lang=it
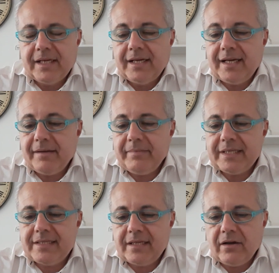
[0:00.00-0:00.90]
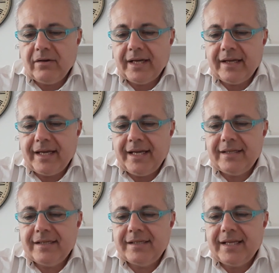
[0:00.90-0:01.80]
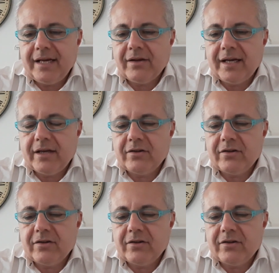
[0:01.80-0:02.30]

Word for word: L'ambizione è il desiderio che le